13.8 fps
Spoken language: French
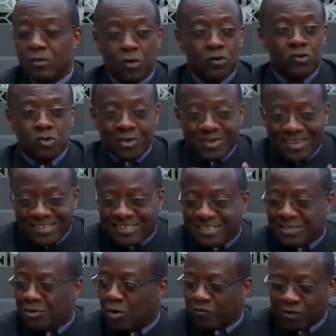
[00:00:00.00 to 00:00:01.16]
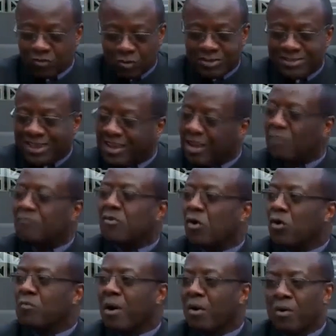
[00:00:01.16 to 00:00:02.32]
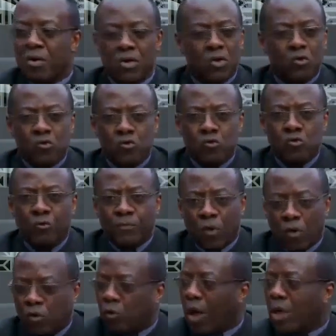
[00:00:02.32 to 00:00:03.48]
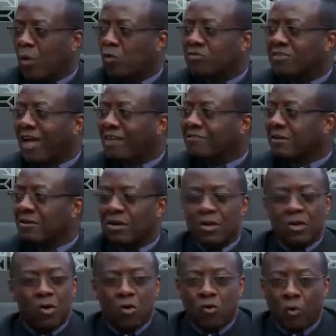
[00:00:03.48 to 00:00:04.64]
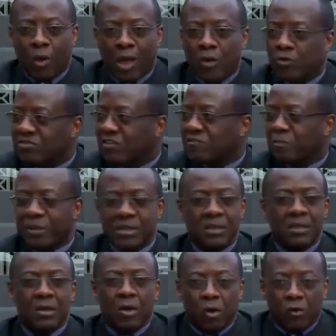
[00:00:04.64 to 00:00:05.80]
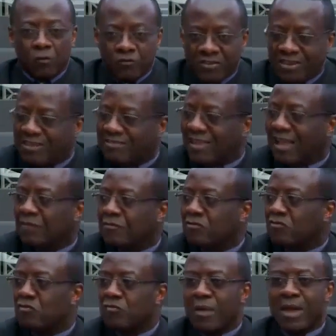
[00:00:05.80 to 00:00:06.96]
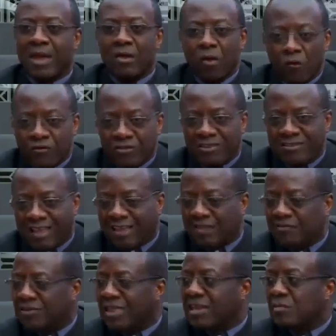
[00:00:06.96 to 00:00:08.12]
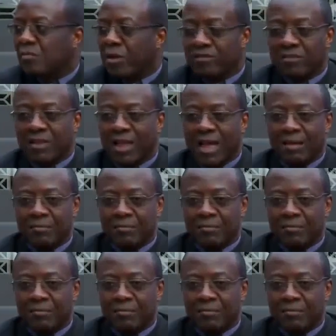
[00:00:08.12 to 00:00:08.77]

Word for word: Donc Dieu décide de le faire sortir d'un environnement où on croyait aux astres, on croyait aux esprits, on faisait des sacrifices humains, on faisait des sacrifices d'animaux, etc.